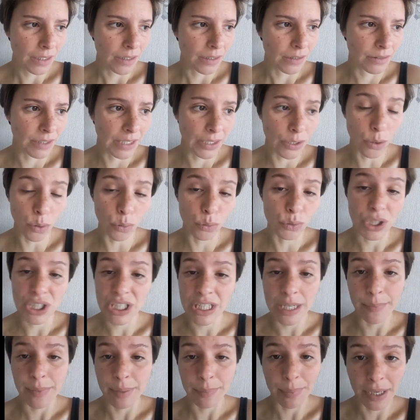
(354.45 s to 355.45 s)
D'ailleurs, on n'est
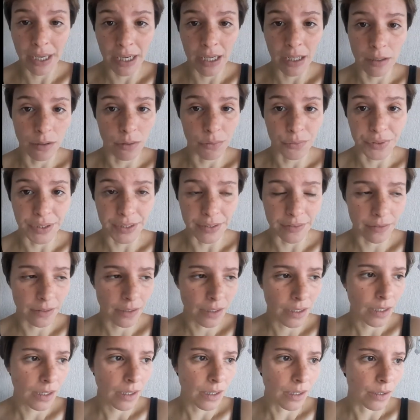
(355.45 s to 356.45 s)
jamais prêt hein, en fait.
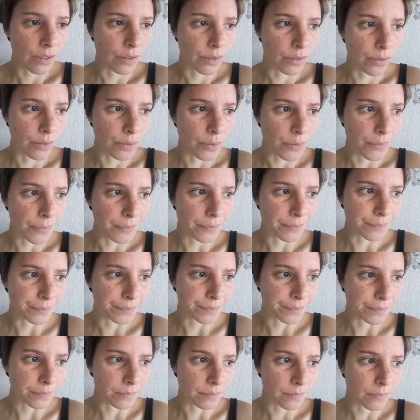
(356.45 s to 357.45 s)

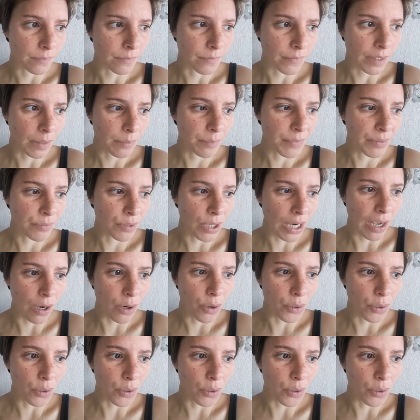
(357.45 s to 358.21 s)
mais voilà,